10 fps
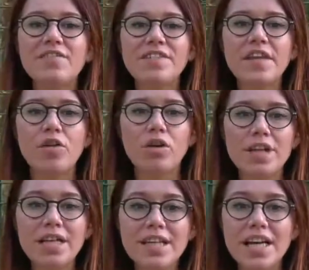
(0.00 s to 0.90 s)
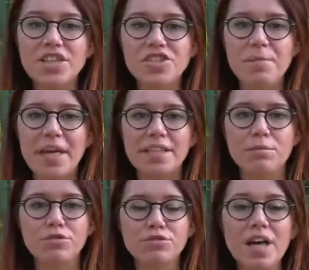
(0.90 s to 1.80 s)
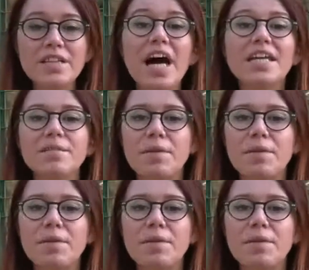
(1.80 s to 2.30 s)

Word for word: ve tek olan Karacabey'de bulunan ayı